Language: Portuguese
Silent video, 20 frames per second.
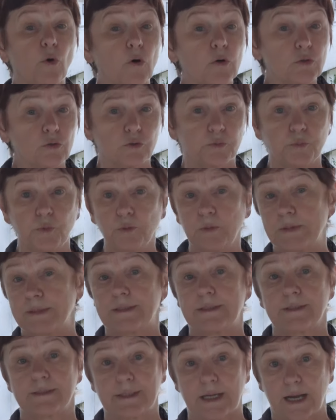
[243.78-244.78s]
todos
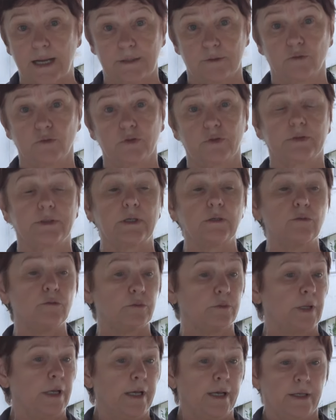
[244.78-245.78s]
publicizados, estão
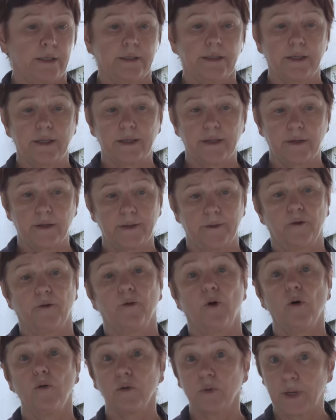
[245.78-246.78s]
eh,
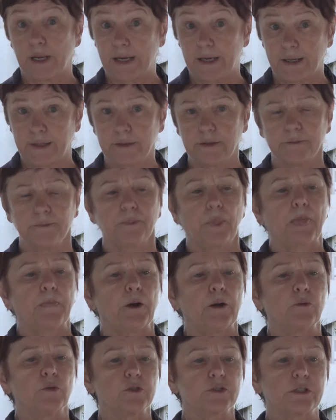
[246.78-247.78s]
online,
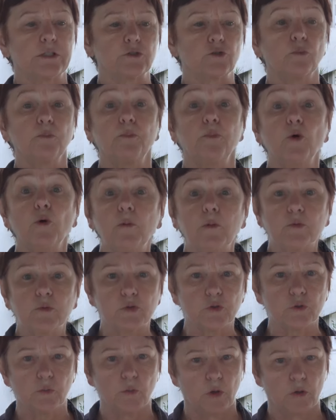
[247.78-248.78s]
ou seja, o público
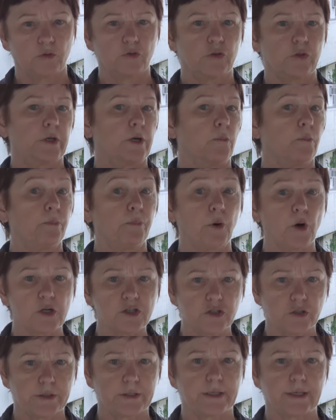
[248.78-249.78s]
de modo geral
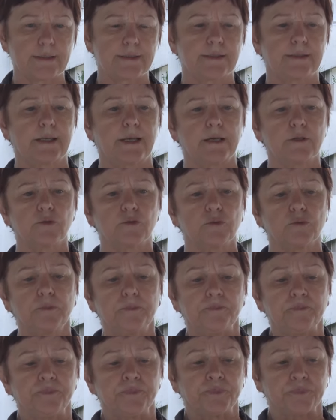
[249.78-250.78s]
pode ter acesso
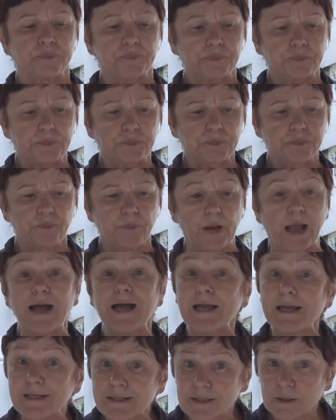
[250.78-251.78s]
a
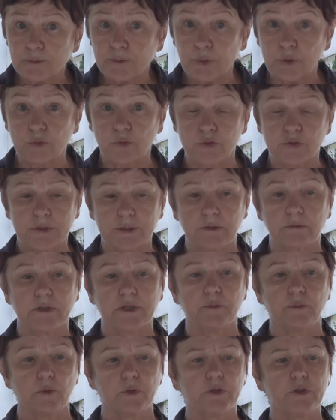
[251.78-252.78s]
essa produção
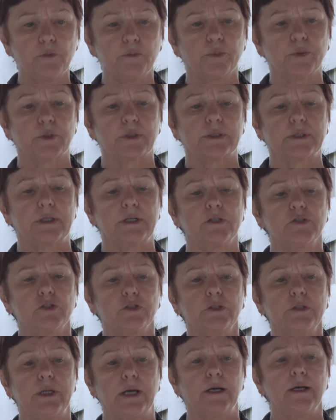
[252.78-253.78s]
que é muito
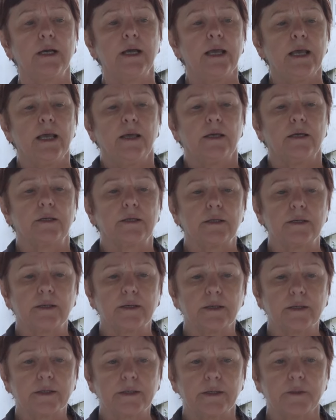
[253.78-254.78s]
importante, né?
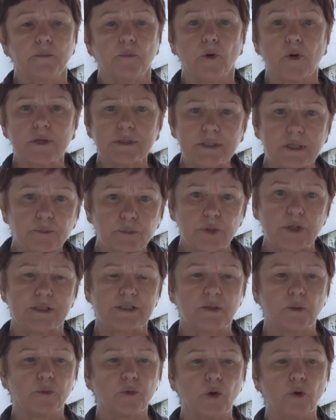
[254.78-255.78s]
é, que mostra, por
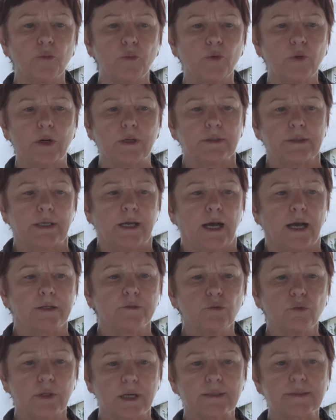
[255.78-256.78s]
exemplo, como a
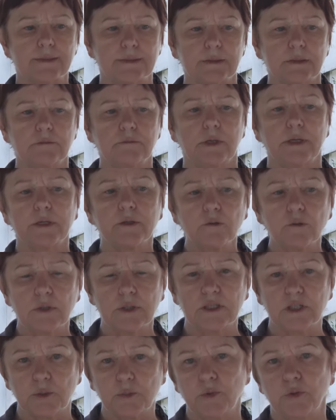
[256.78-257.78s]
educação é um
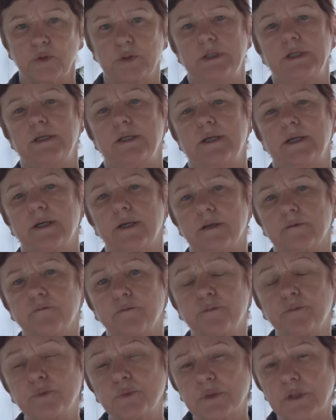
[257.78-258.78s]
campo que é
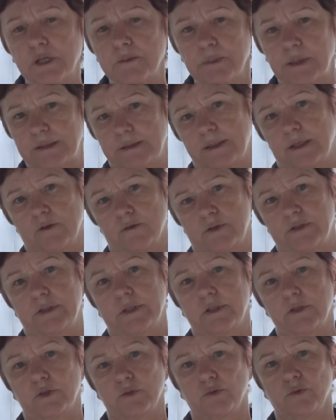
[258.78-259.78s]
fundamental de
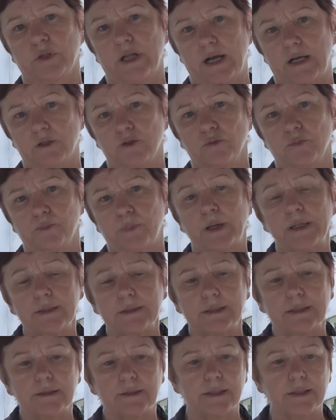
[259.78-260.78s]
ser estudado para
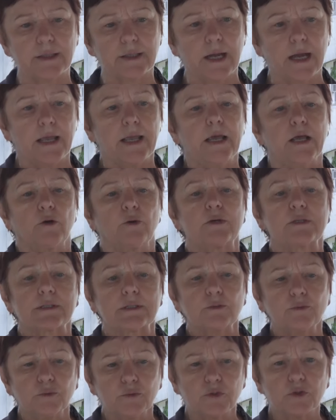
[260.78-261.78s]
entender quais
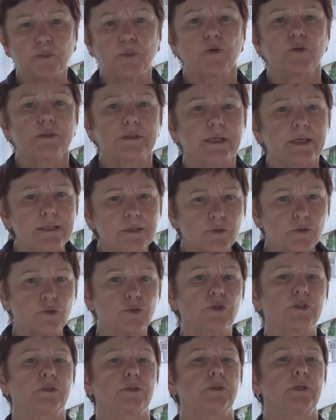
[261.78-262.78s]
são os
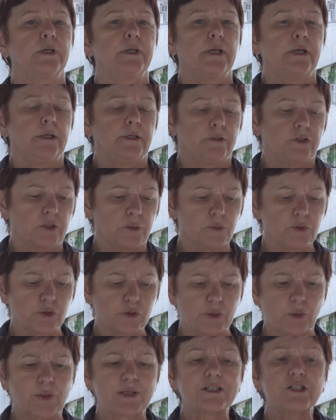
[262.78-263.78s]
processos, digamos
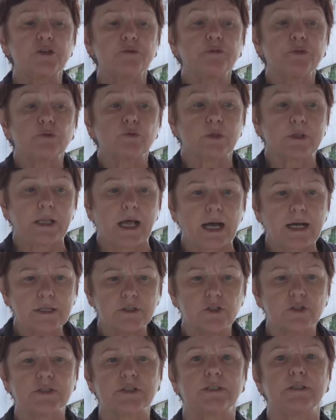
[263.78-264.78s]
assim, ou as
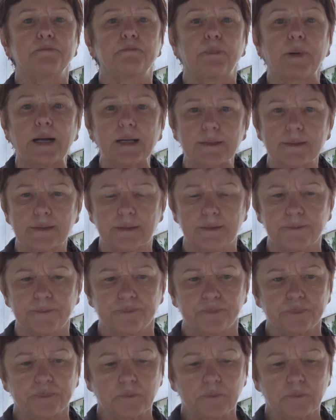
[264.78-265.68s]
dificuldades que passa,